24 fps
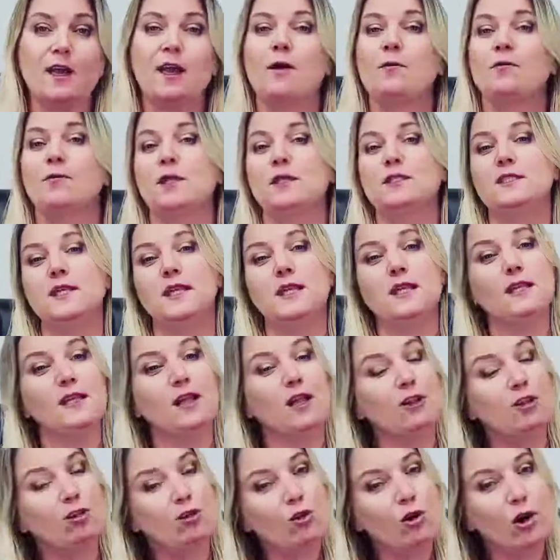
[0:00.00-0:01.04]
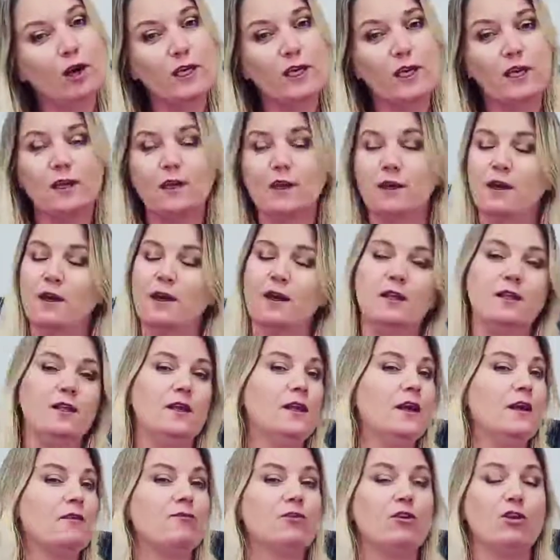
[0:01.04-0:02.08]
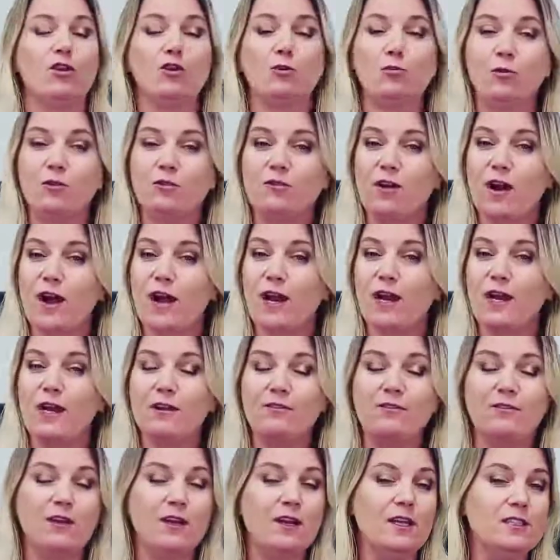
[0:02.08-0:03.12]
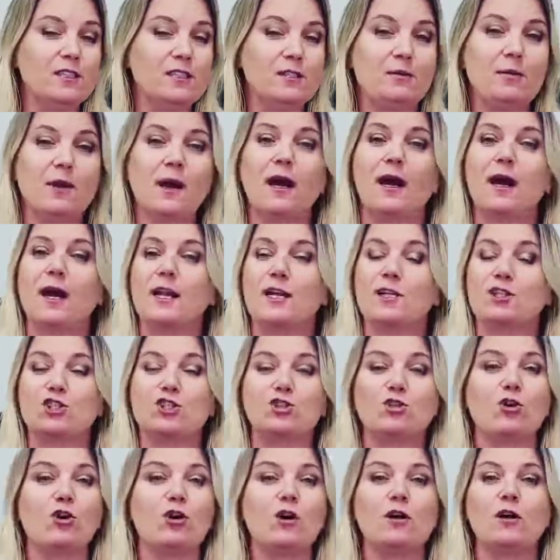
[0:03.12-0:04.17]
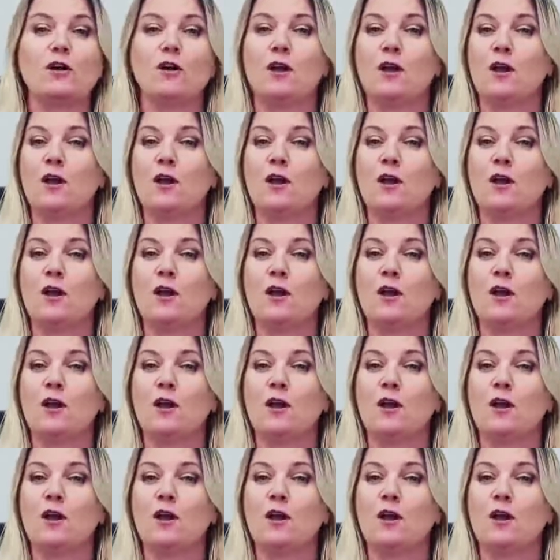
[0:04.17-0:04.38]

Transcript: платили налоги, никого не убивали, вели себя хорошо,